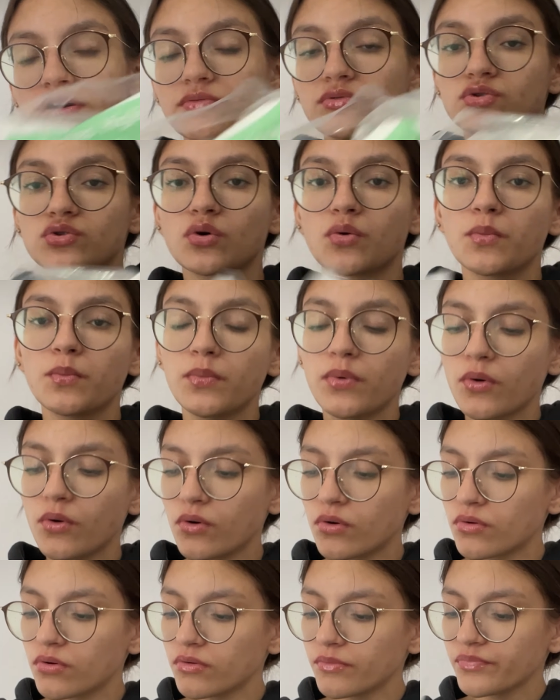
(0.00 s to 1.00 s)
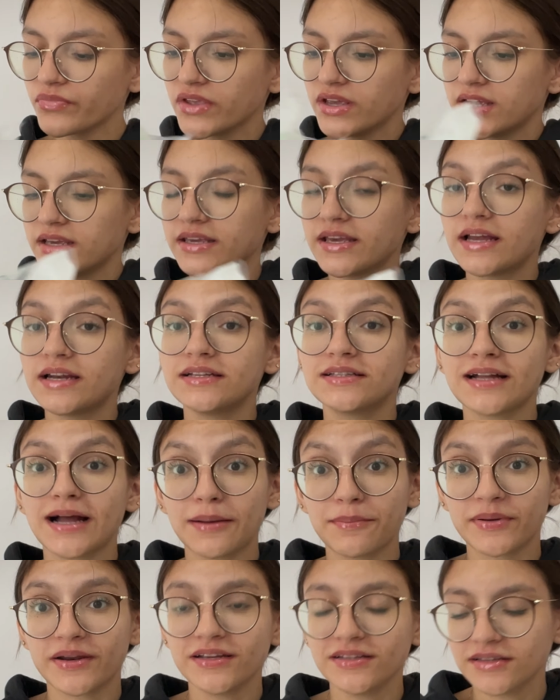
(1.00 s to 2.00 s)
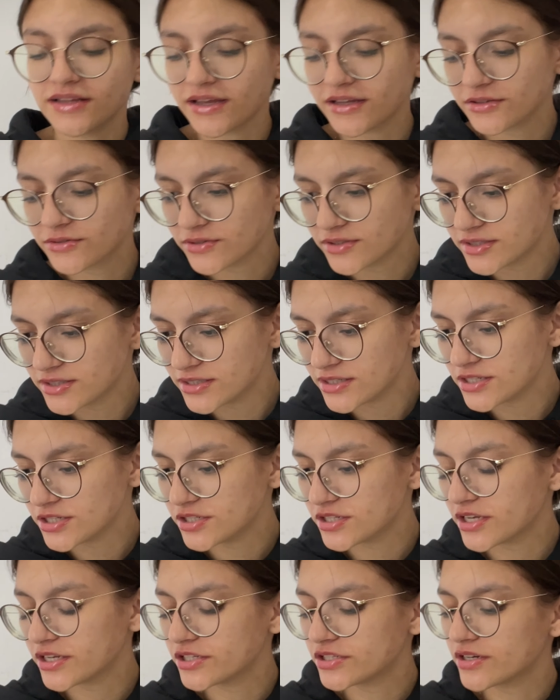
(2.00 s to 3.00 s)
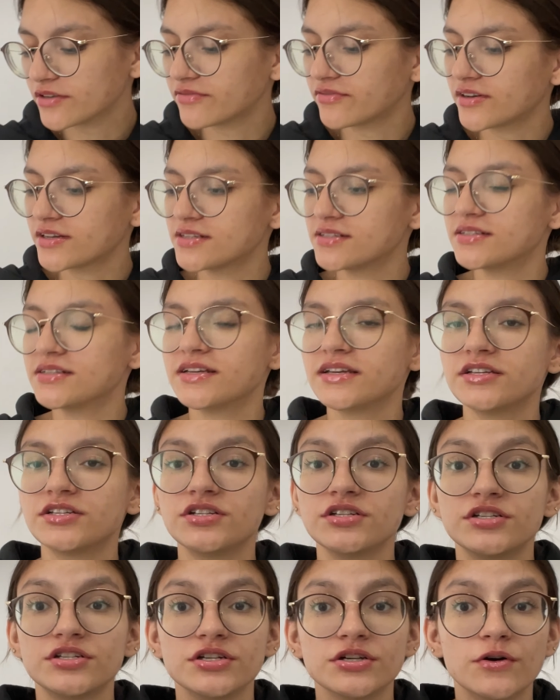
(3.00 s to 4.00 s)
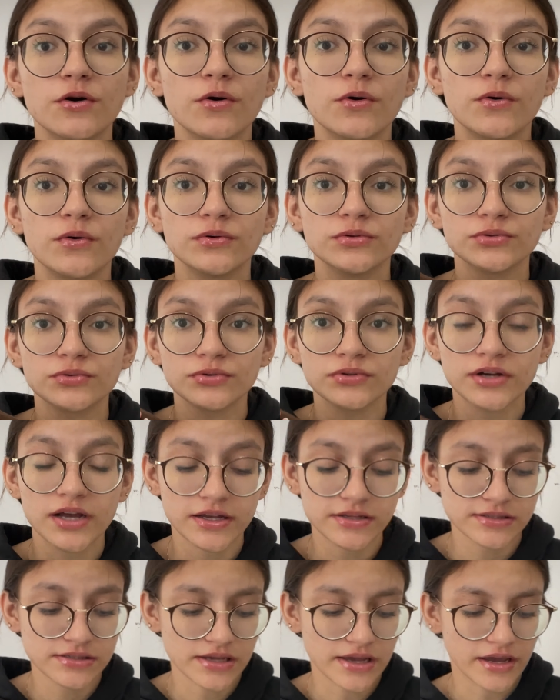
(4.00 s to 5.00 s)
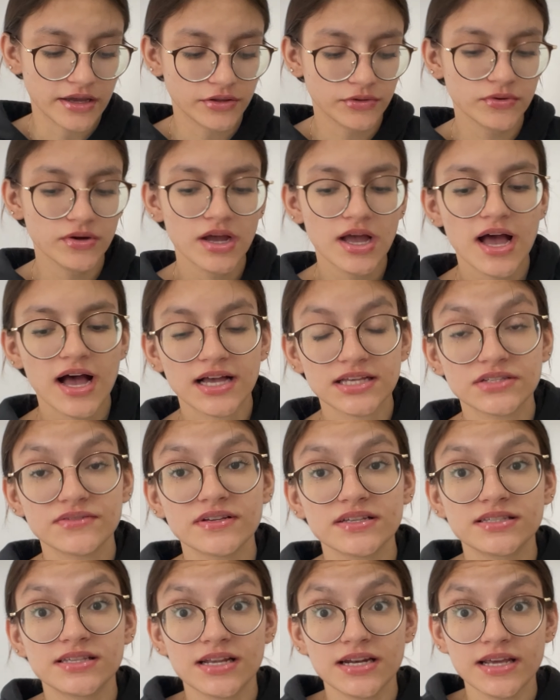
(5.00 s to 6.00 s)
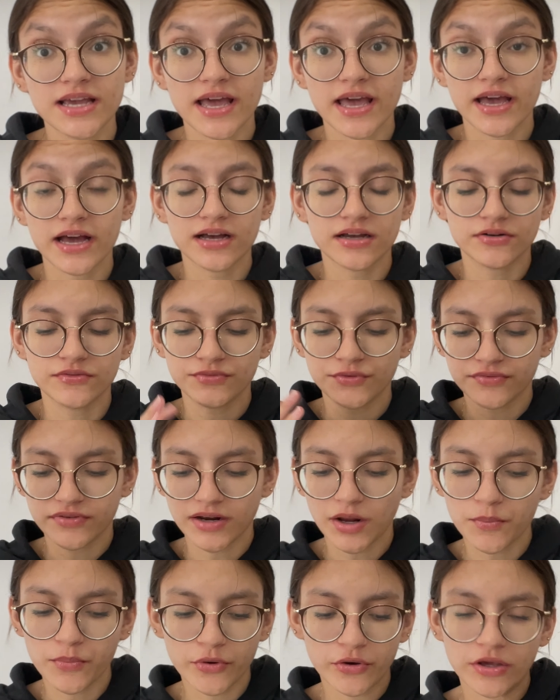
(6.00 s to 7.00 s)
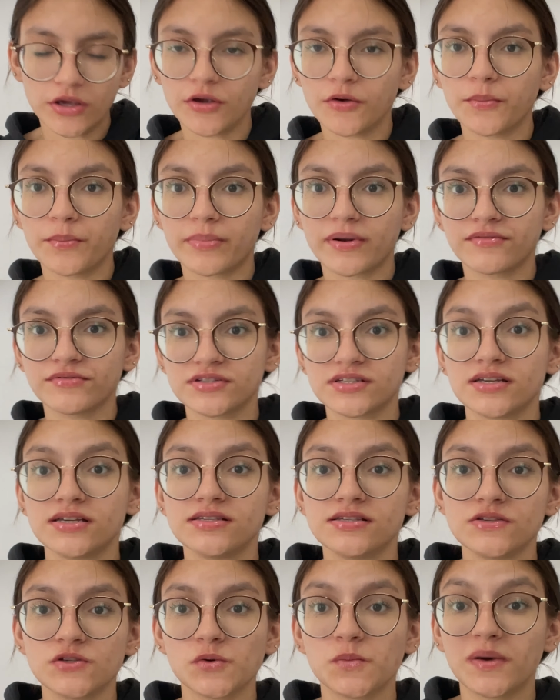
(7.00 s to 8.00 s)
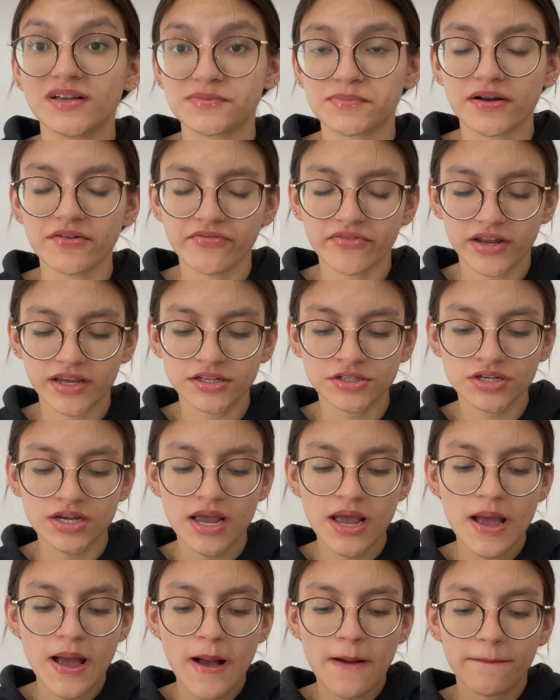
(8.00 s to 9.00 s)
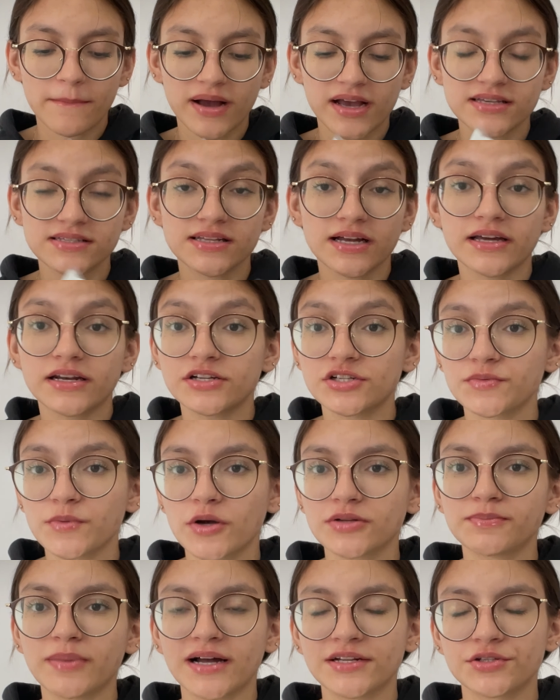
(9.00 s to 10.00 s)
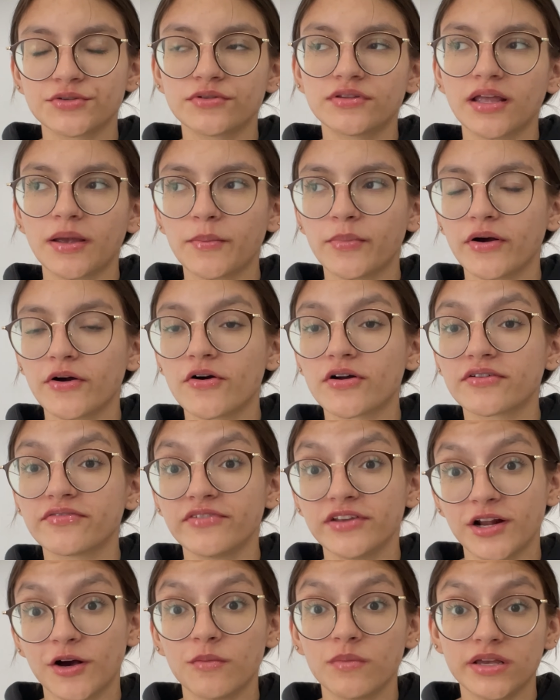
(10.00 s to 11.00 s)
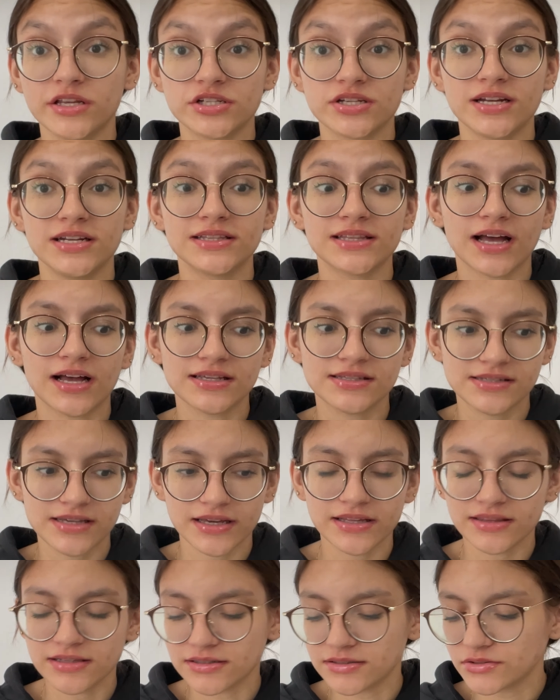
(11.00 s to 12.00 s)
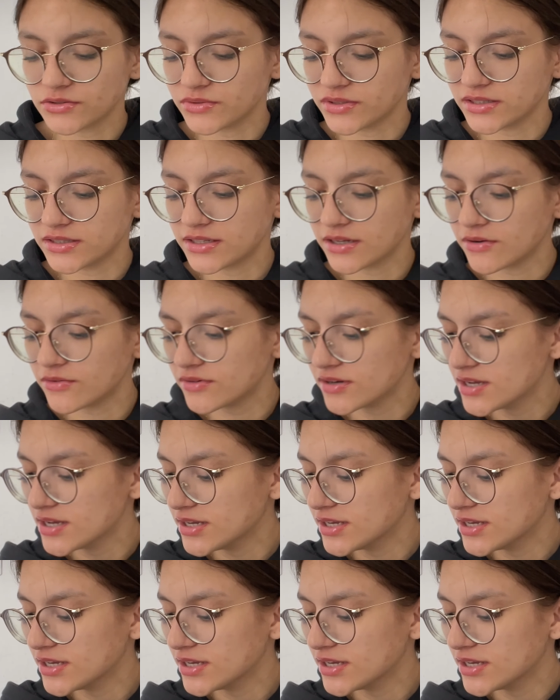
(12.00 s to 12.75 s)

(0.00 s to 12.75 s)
usou um pouco. E ele tá aprendendo, sim, gente, a fazer xixi e cocô no lugar certo. Às vezes ele erra, eu vou falar um pouquinho pra vocês isso mais pra frente. Mas na grande maior parte do tempo agora, finalmente, ele tá acertando. Então,